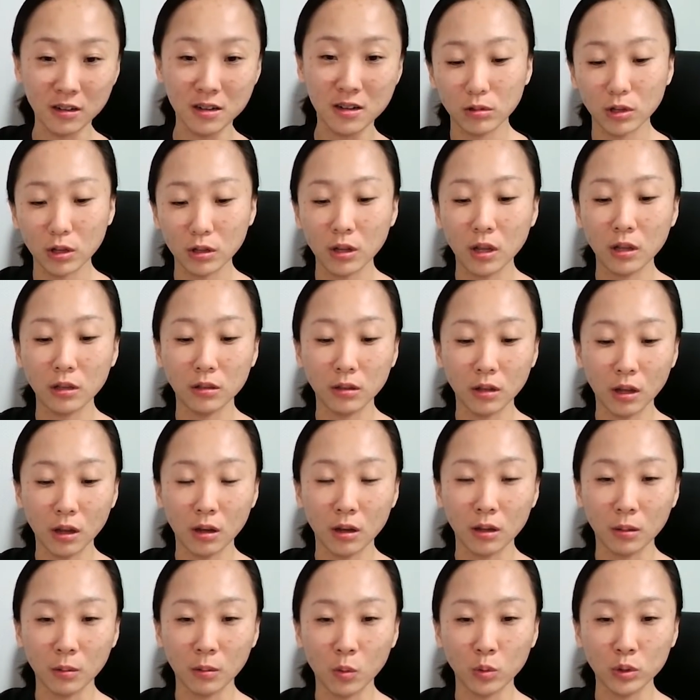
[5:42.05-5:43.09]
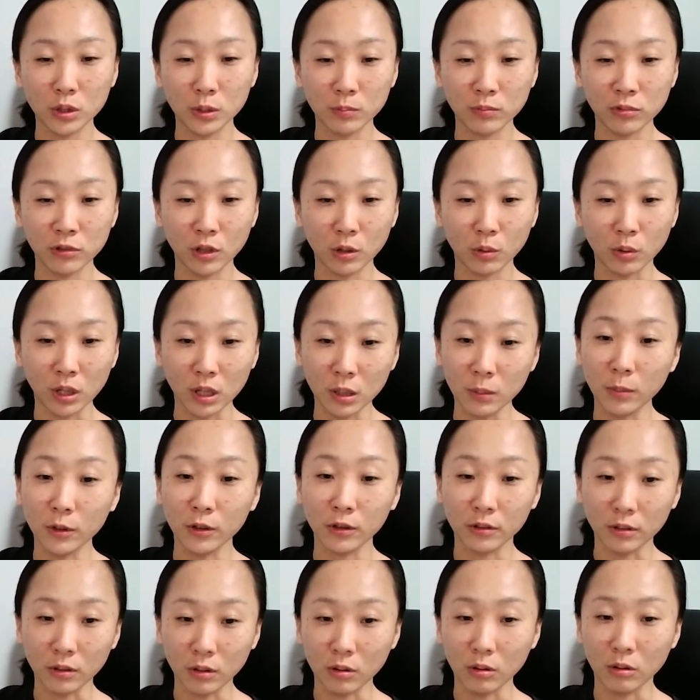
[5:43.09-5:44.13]
그냥 나는 내가 입고 싶은 대로
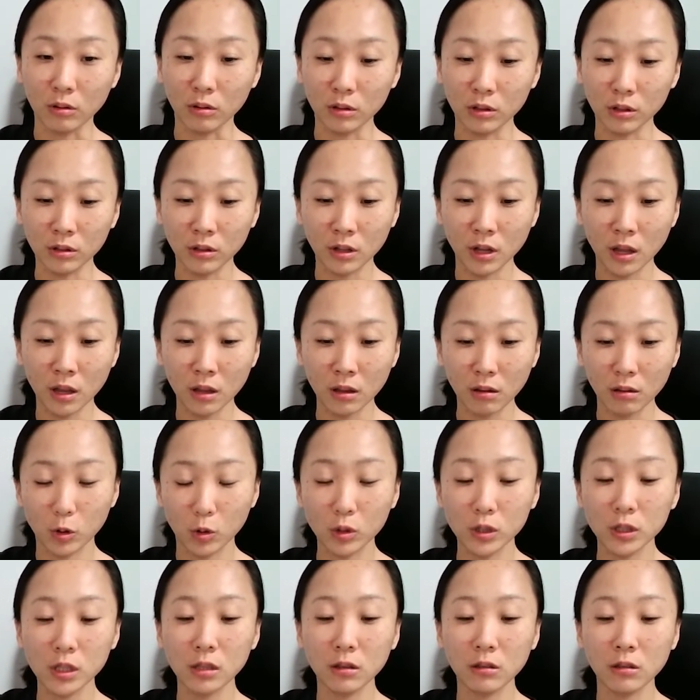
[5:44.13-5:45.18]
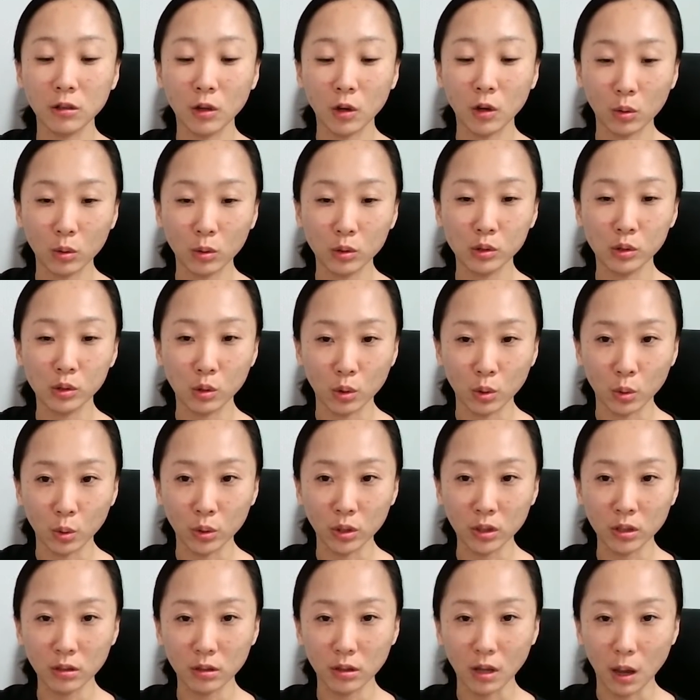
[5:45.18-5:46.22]
입었어. 근데 어쨌든
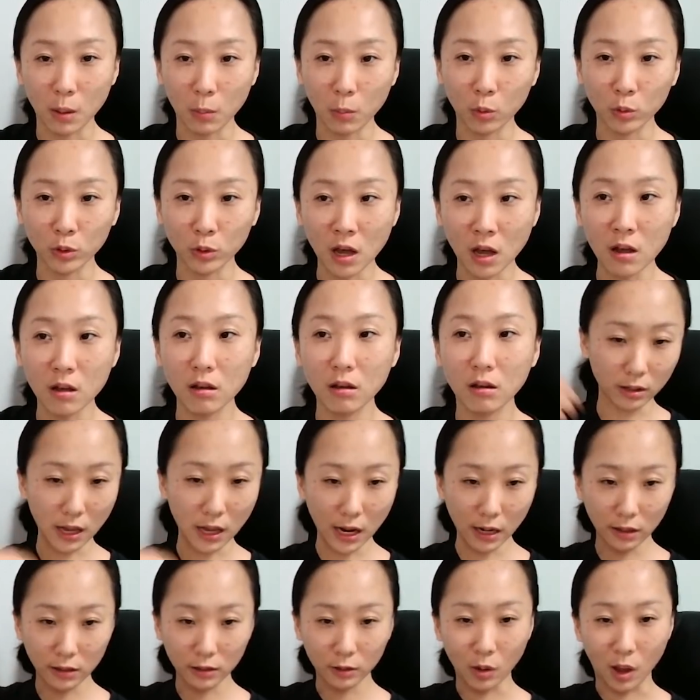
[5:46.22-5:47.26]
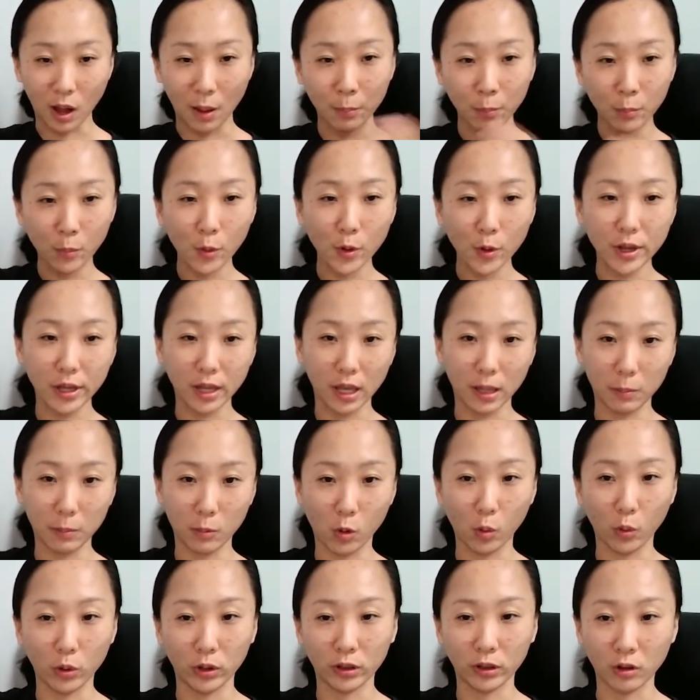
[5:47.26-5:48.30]
결론적으로는 나보다 살을 더 안 보이게
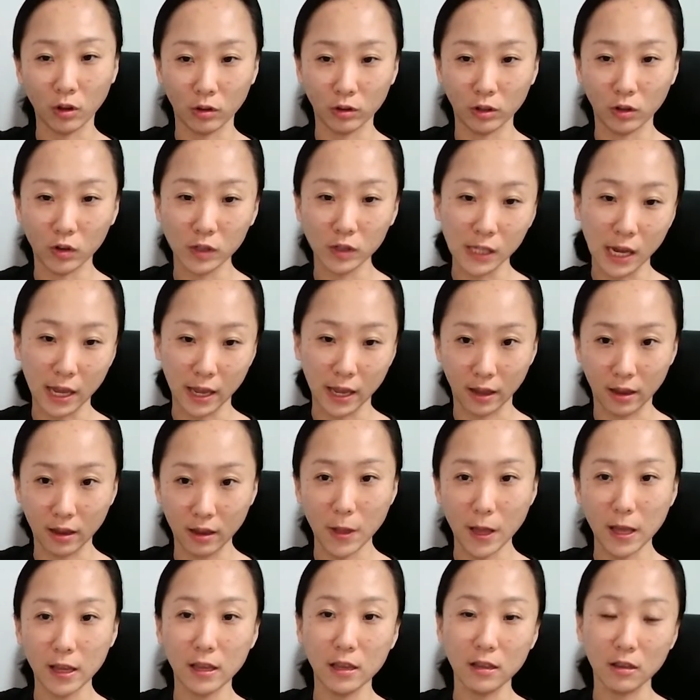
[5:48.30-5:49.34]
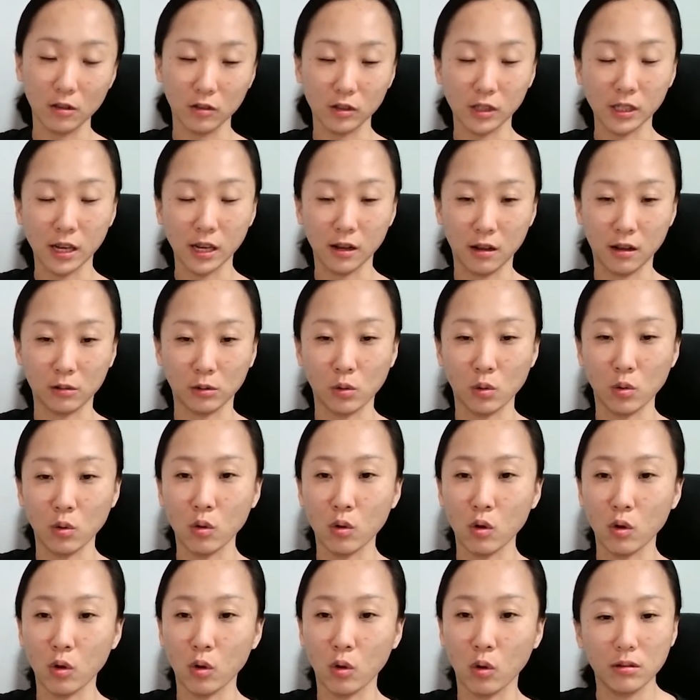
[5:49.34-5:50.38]
입고 있던 여자애, 백인 여자애가
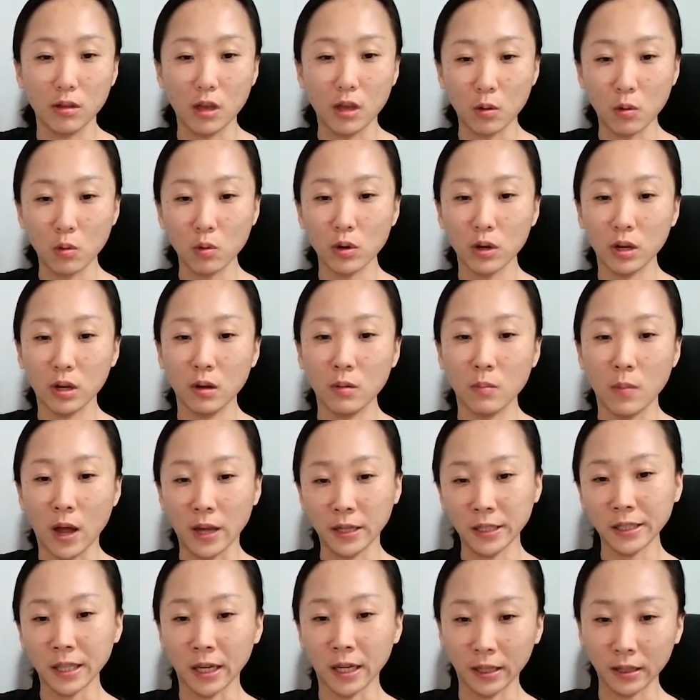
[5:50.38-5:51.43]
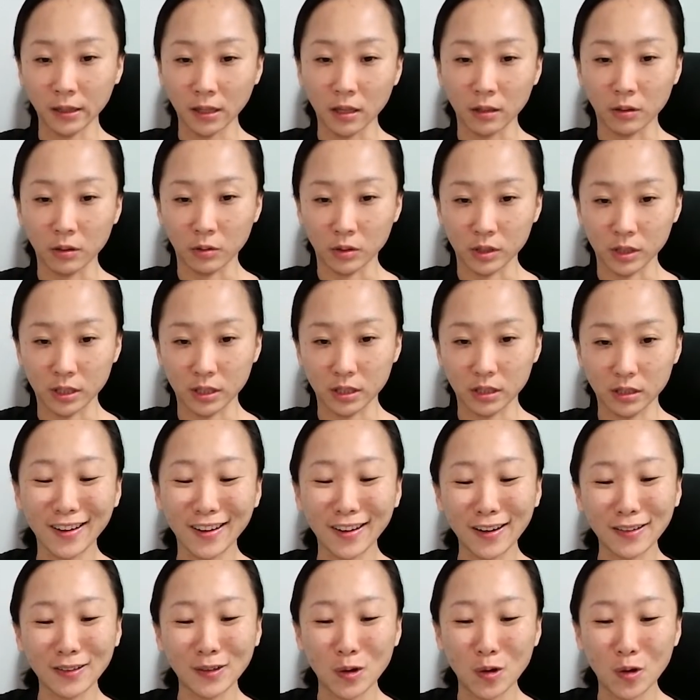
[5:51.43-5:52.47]
더 캣콜링을 많이 당했다는 거지.
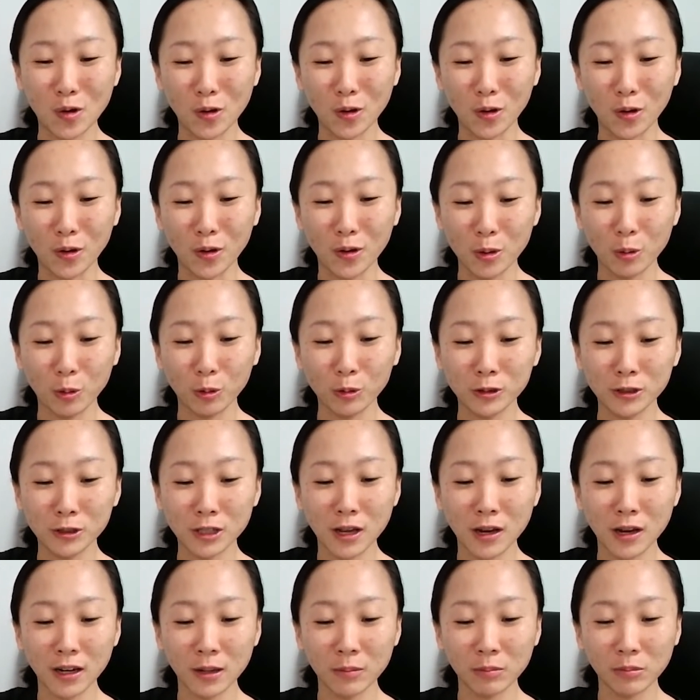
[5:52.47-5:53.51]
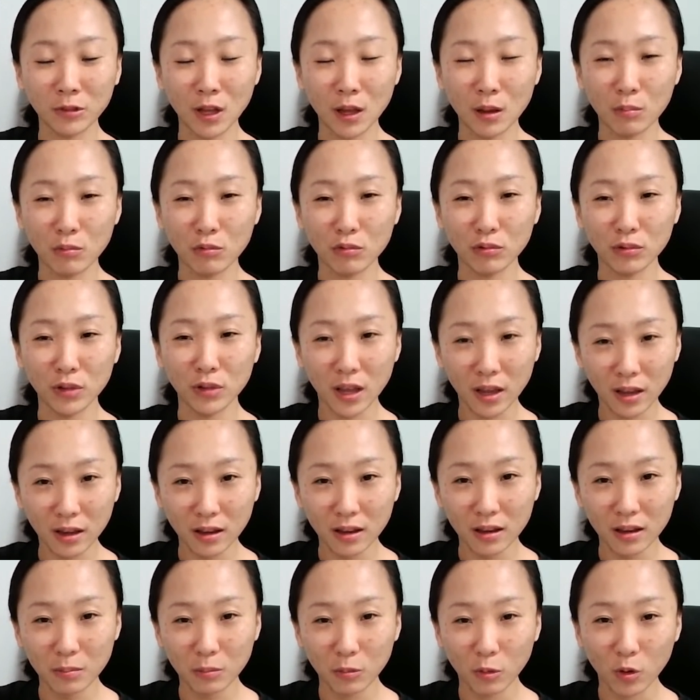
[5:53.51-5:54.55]
그래서 옷차림 때문에
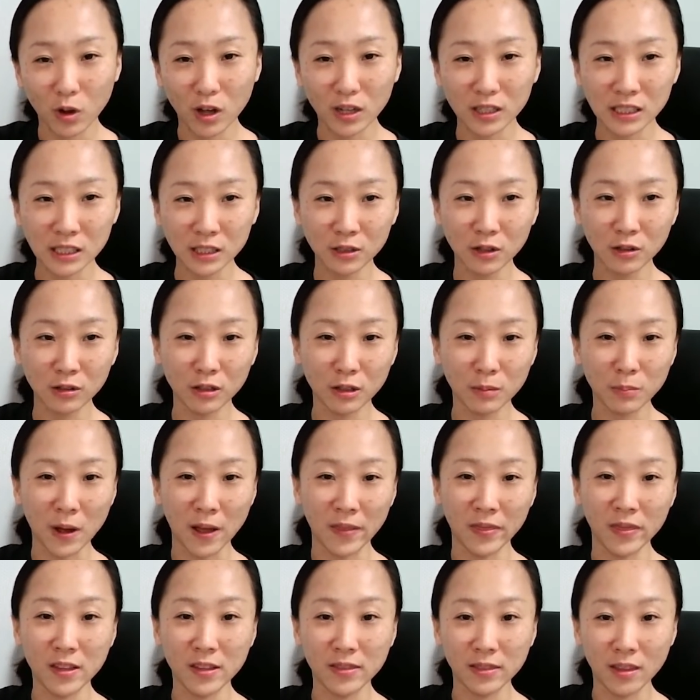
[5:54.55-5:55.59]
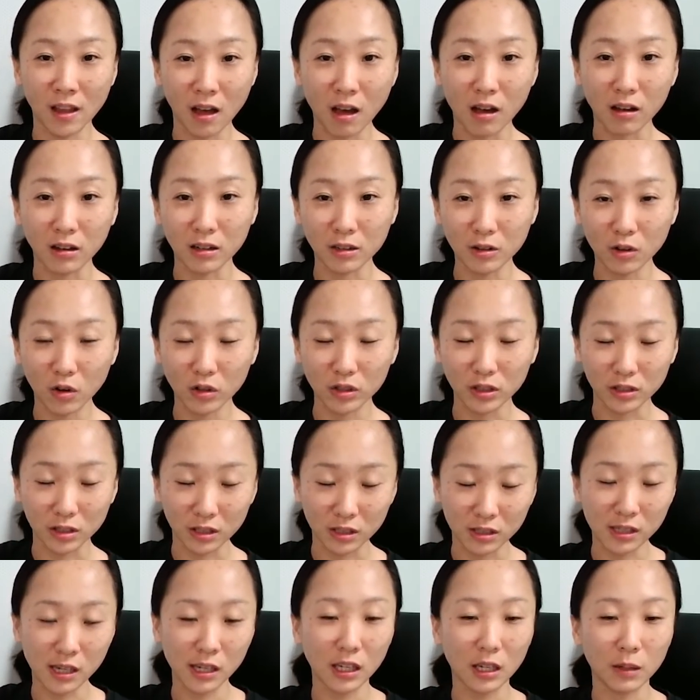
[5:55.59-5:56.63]
뭔가 시선을 받는다, 그거는
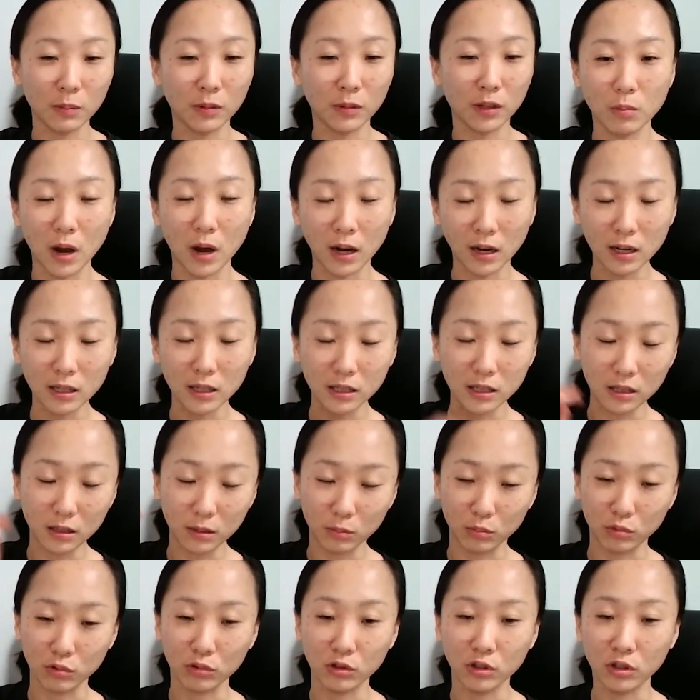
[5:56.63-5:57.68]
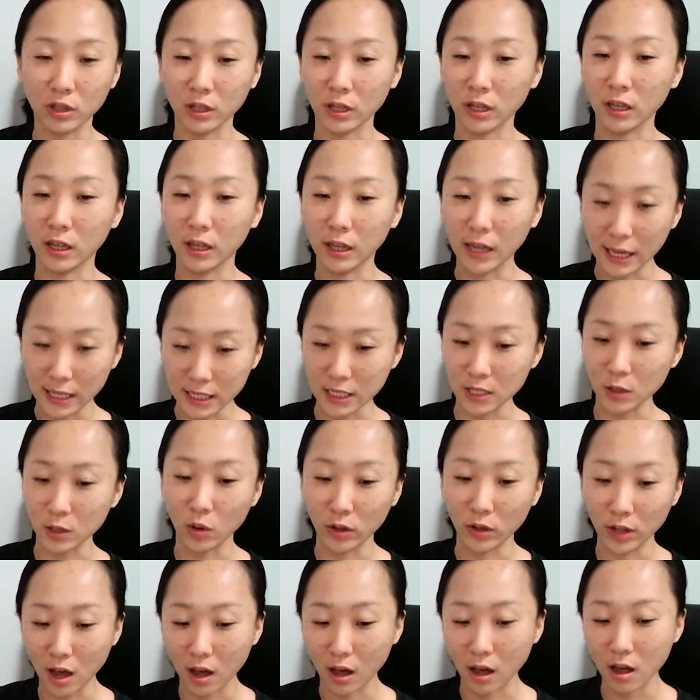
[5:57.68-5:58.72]
니체김이나 말하시는 분들이
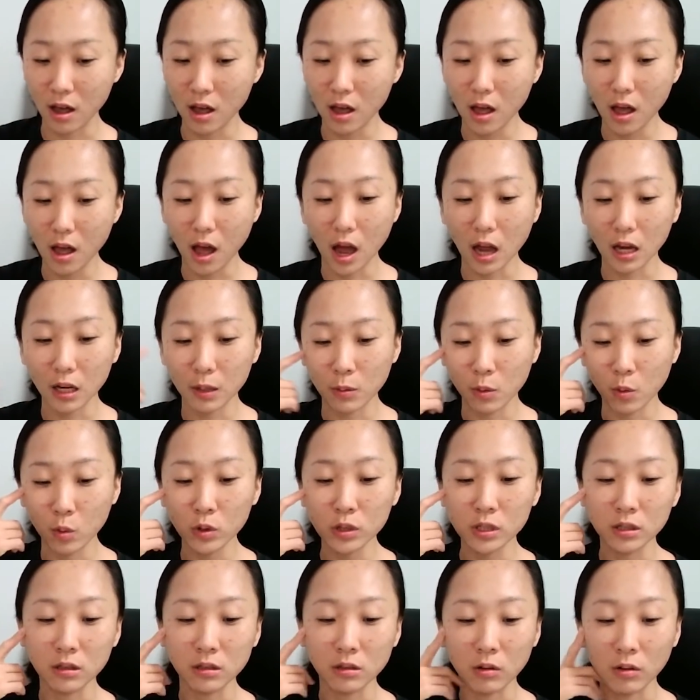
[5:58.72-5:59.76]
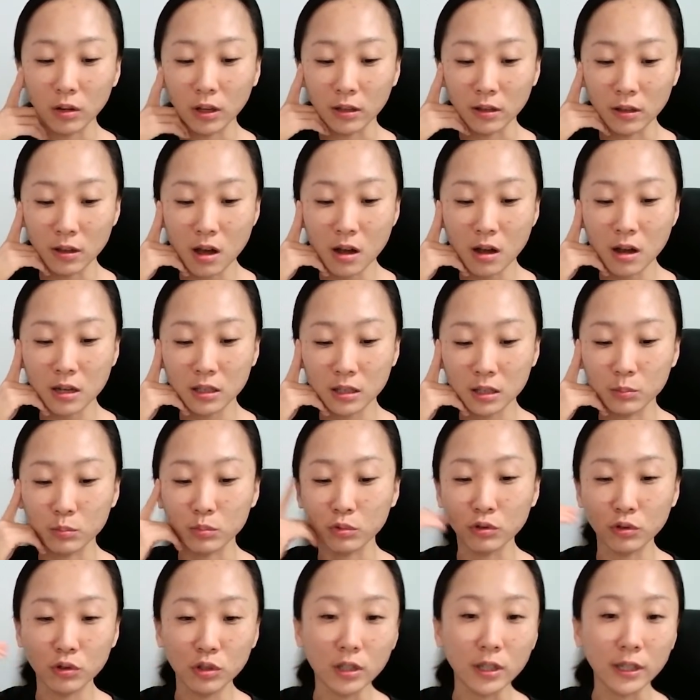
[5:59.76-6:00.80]
계시거나 아니면 혹시 그렇게 생각하신
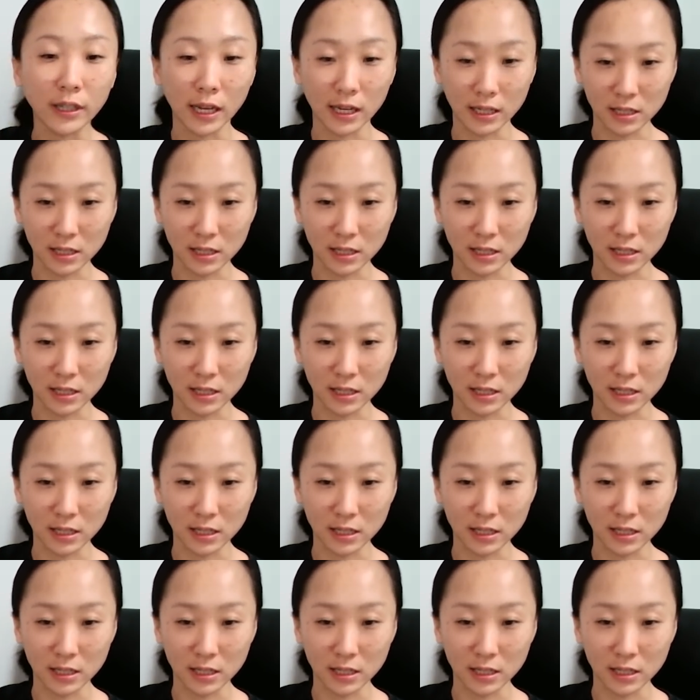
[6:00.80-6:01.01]
분들이